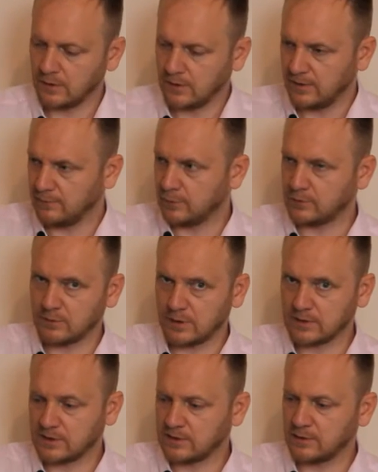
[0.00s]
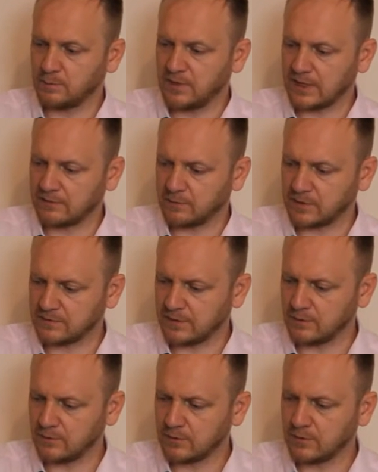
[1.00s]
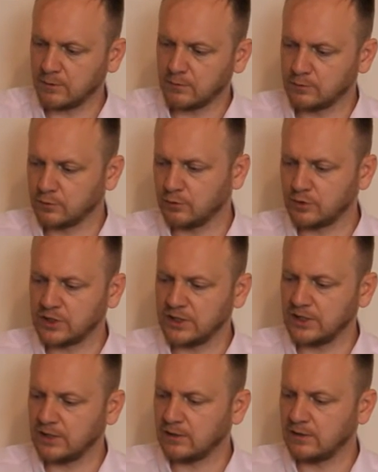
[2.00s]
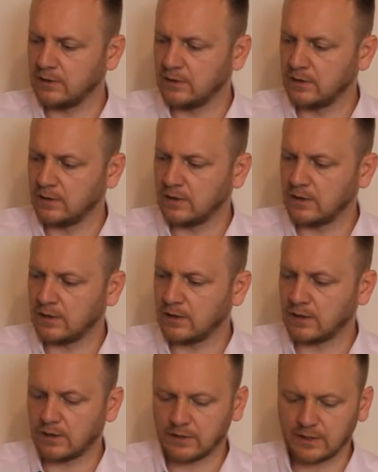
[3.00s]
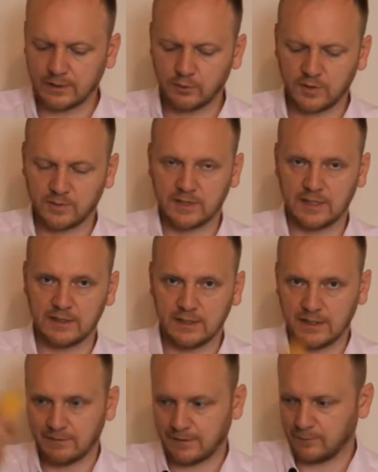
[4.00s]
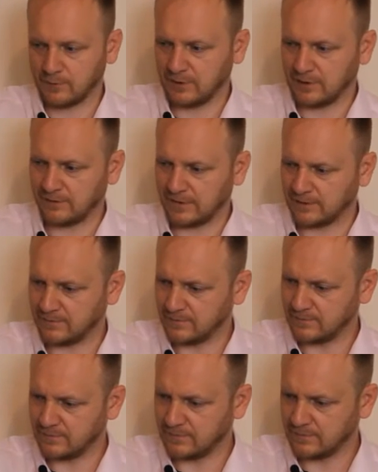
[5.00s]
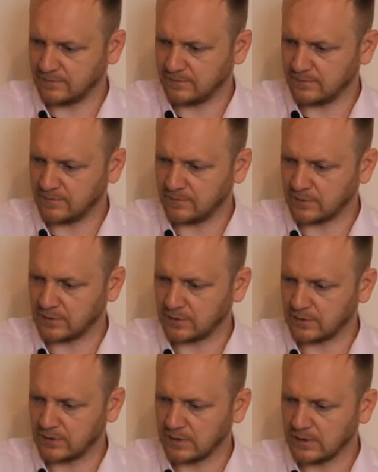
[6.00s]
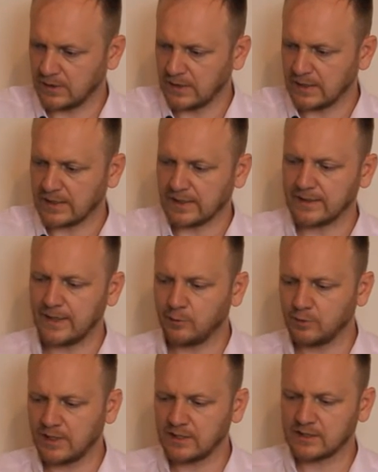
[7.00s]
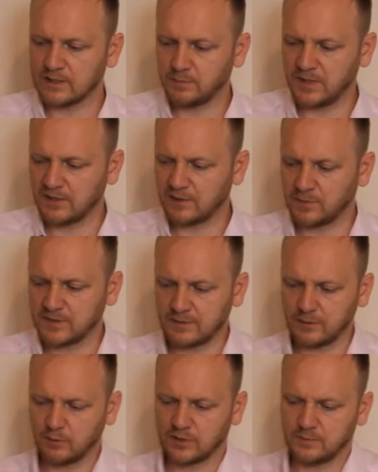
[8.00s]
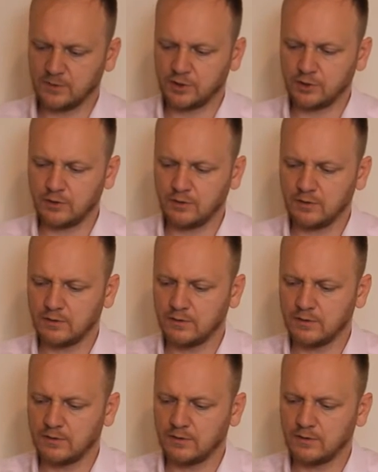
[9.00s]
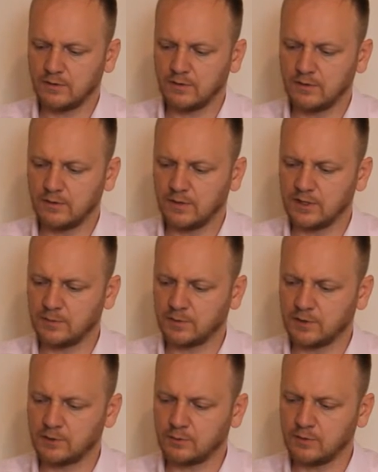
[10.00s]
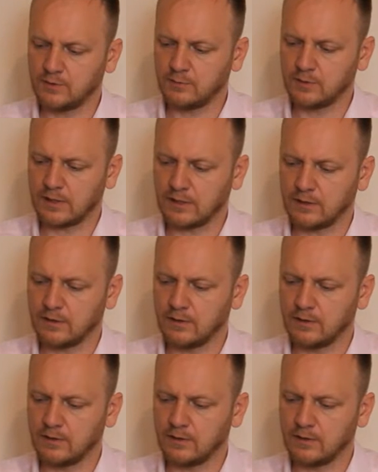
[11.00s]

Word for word: И вот у нас первый позвонок, он чуть шире, а, на котором стоит голова. Вот голова. Вот. Когда у нас первый позвонок смещен, это происходит вот так.